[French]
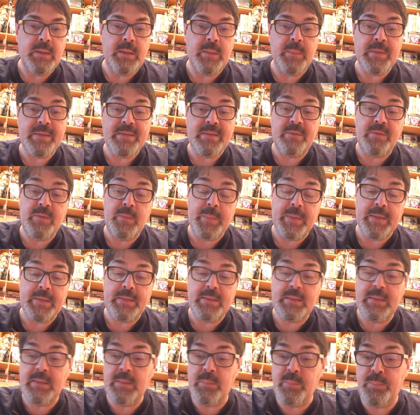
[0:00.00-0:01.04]
eh ben, ça fait
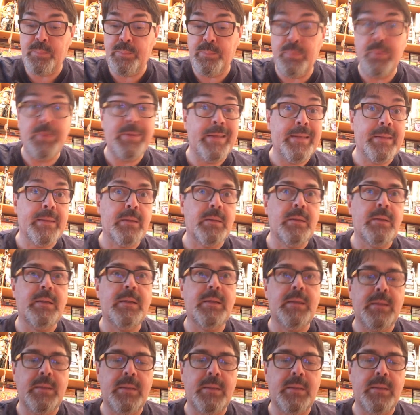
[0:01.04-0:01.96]
partie peut-être des,